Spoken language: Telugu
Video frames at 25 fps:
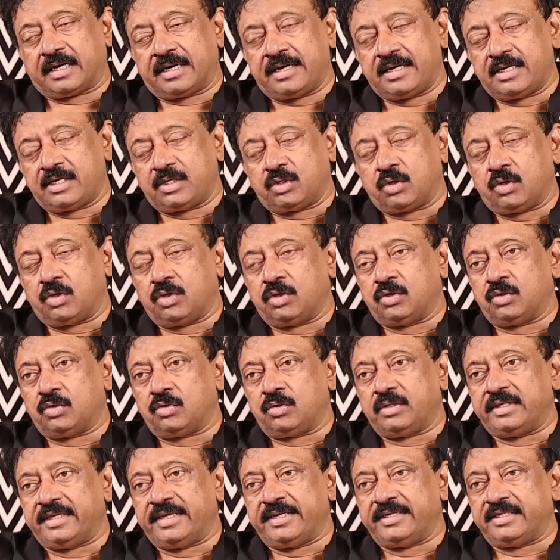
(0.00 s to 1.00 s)

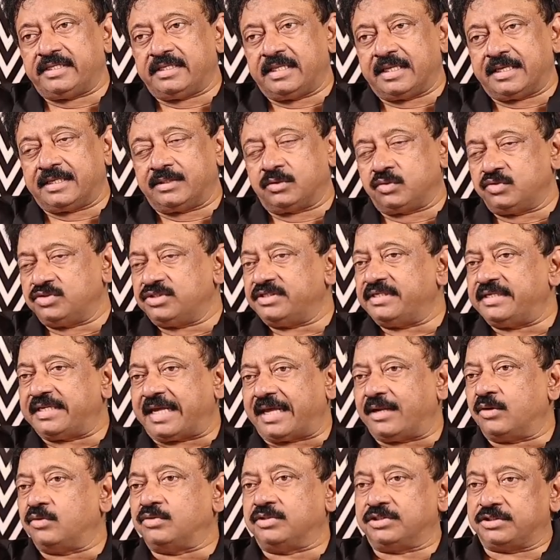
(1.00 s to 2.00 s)
కంట్రోల్లో లేని దాని గురించి
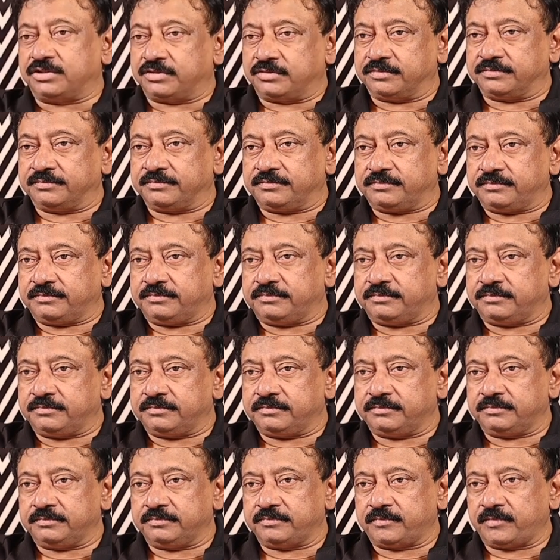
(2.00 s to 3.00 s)
నేను ఆలోచిస్తాను
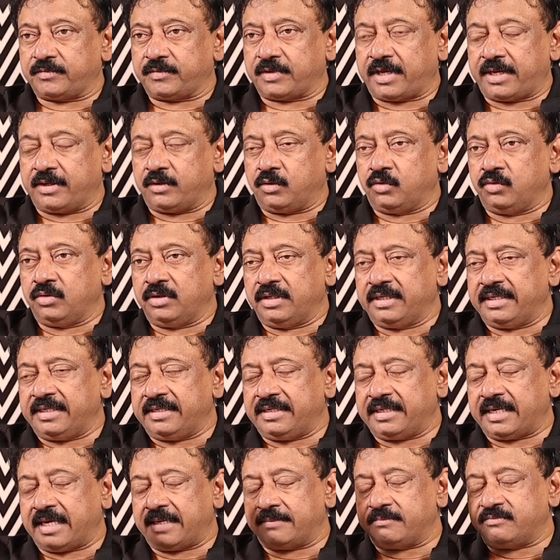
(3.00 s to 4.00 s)
ఐ
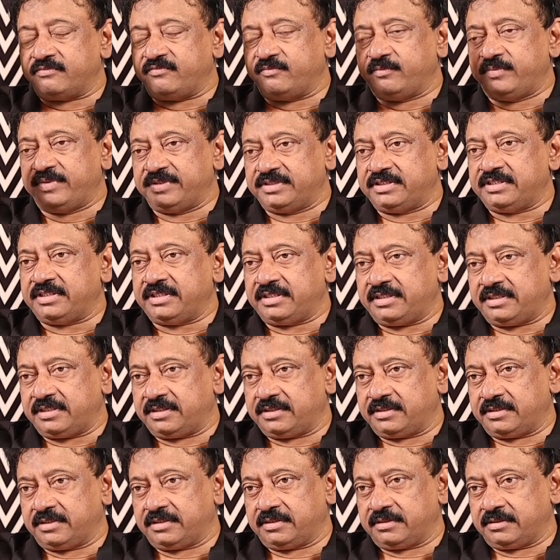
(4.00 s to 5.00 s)
ఓన్లీ ఐమ్ బిజీ
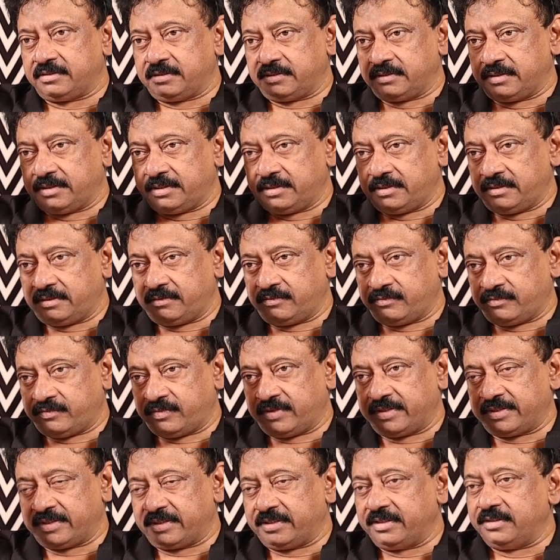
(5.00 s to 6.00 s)
ఇన్
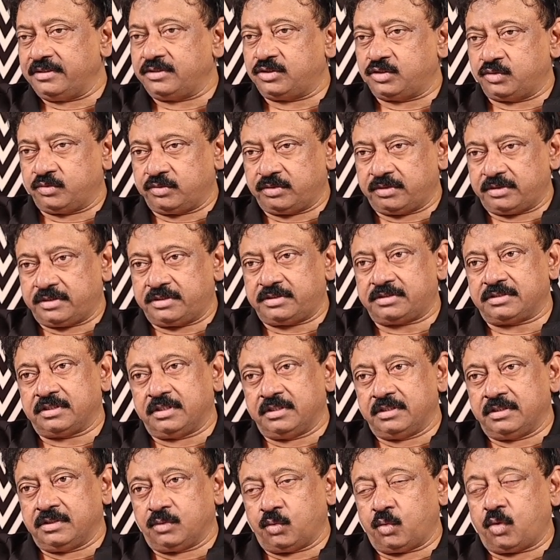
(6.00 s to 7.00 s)
వర్కింగ్ టువర్డ్స్
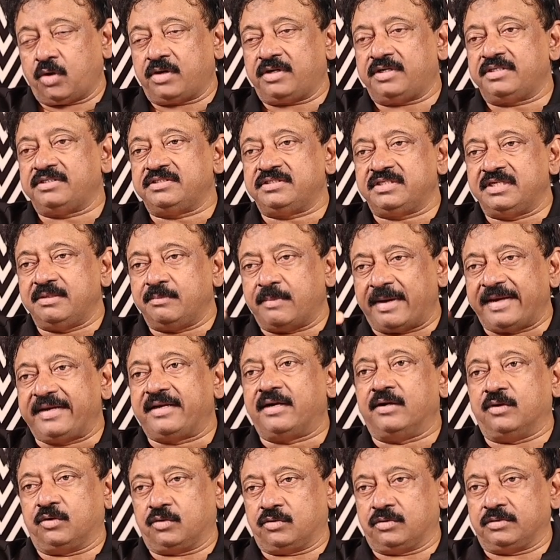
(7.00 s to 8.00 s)
వాట్ ఈజ్ ఇన్ మై
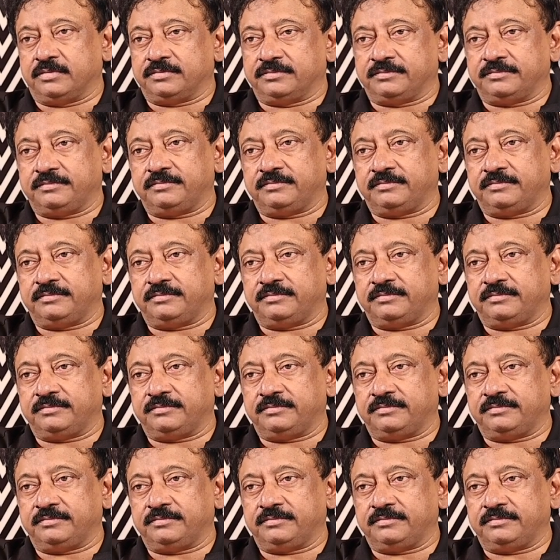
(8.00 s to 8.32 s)
కంట్రోల్